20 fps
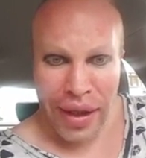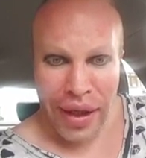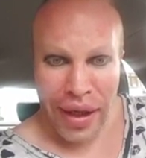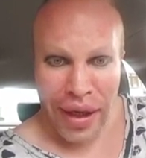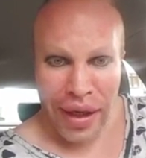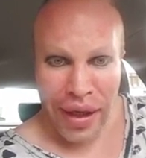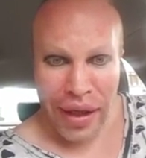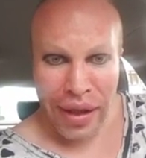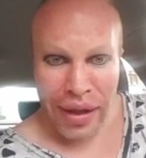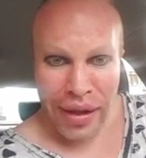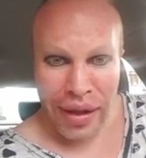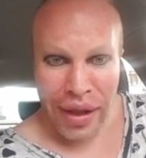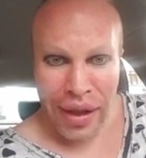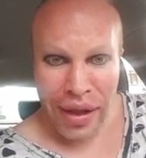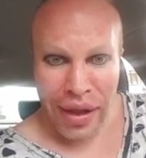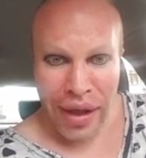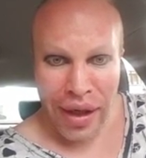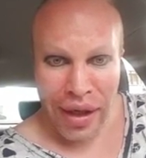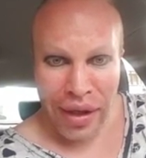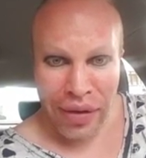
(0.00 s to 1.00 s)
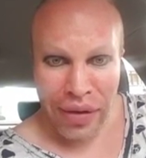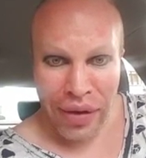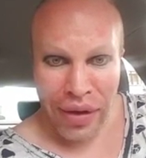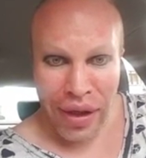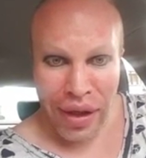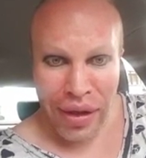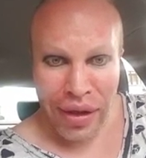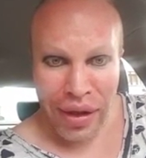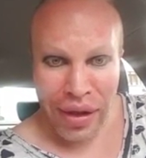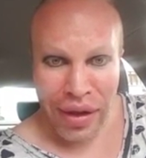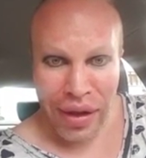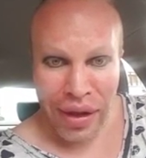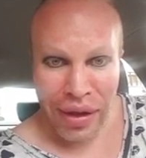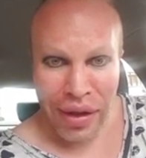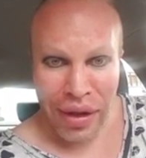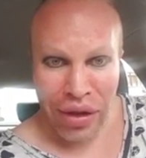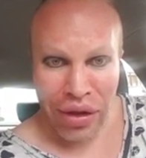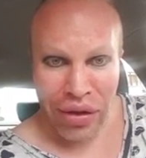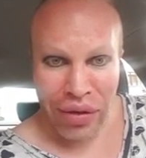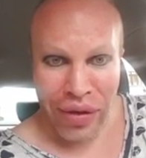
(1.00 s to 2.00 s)
Так, Саня, как отвязаться от
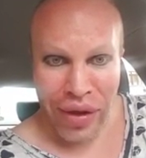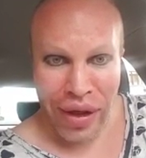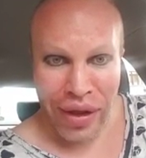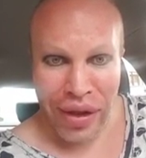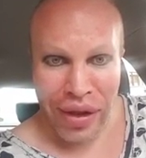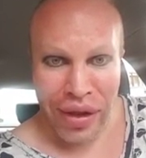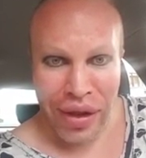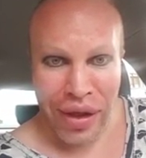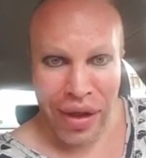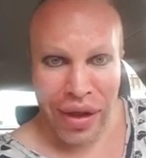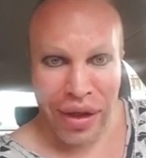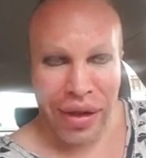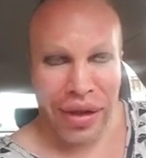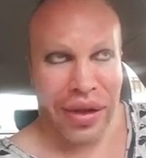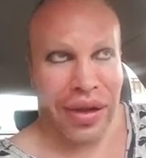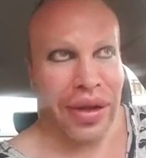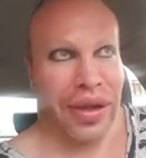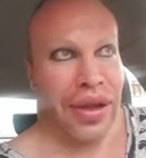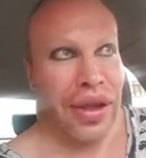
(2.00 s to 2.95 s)
токсичного родителя?